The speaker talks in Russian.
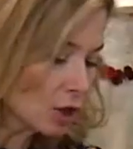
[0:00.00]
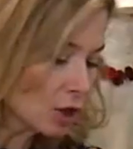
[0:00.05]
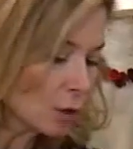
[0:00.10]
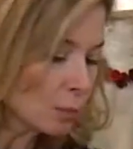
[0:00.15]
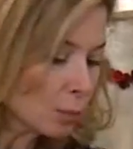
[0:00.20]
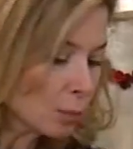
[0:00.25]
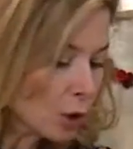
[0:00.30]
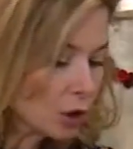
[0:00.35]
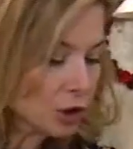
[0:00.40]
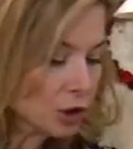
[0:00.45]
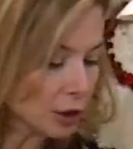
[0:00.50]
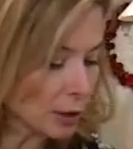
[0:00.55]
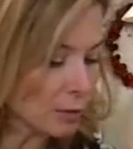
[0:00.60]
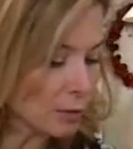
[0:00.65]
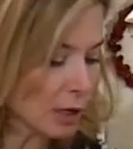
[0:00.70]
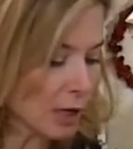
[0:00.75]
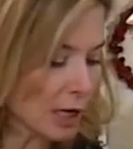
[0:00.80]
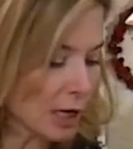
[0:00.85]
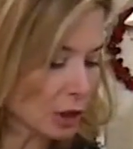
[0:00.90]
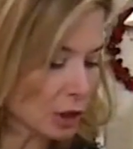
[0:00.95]
Чем больше, тем,
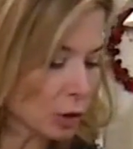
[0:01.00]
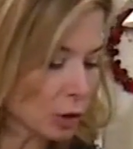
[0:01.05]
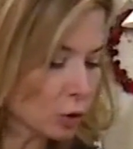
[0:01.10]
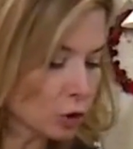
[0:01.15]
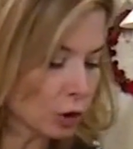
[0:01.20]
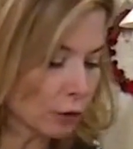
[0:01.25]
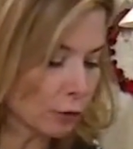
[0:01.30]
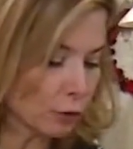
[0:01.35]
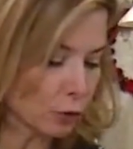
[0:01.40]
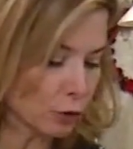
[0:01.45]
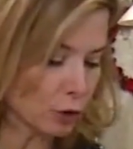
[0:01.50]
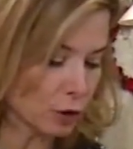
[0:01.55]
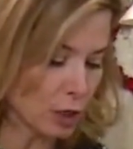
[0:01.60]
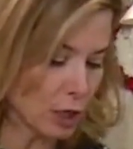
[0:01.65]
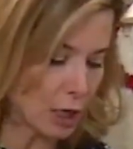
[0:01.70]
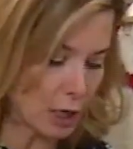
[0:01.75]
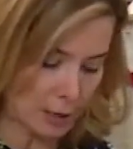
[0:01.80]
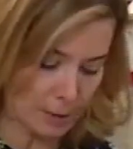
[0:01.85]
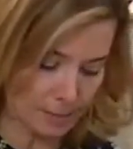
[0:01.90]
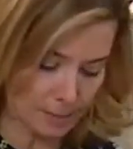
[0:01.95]
мне кажется, лучше и
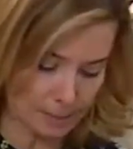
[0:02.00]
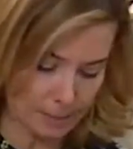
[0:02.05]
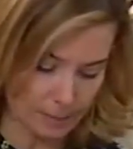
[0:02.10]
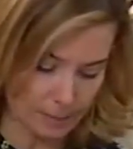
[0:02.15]
вкуснее.